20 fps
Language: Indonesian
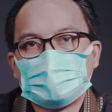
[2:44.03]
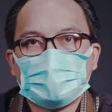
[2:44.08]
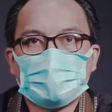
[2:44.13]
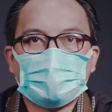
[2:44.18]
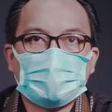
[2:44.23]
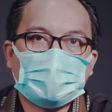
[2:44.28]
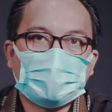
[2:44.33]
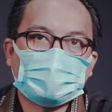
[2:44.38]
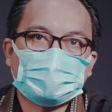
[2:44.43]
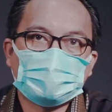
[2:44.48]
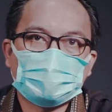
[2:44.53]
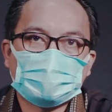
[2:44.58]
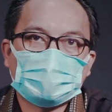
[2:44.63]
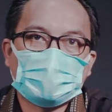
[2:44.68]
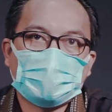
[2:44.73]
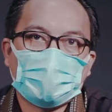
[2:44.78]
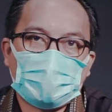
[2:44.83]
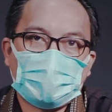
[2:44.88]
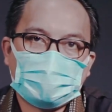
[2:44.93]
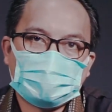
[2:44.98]
kita mengatur
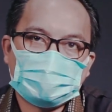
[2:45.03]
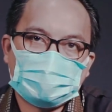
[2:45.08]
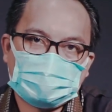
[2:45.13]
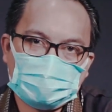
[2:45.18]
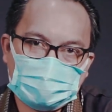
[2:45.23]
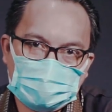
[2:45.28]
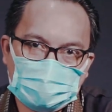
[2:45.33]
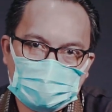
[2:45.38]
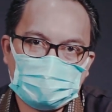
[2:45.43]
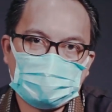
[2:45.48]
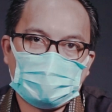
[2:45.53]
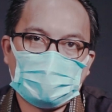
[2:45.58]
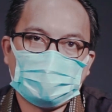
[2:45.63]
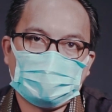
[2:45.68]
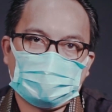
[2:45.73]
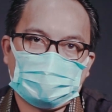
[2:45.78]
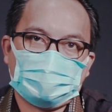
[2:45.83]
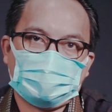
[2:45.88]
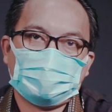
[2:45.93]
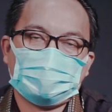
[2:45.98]
keuangan kita dengan
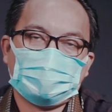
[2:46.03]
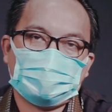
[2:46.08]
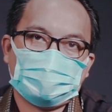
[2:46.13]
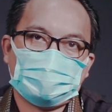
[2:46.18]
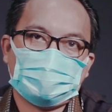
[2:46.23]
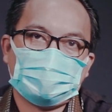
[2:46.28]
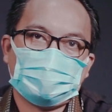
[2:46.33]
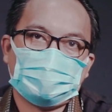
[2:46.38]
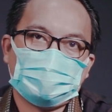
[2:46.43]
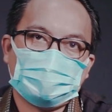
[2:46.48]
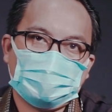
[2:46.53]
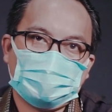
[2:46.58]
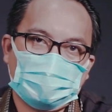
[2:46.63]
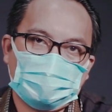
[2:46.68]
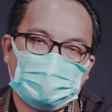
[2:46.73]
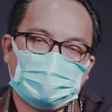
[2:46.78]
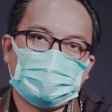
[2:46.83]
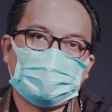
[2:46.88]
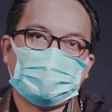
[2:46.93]
baik. Ya.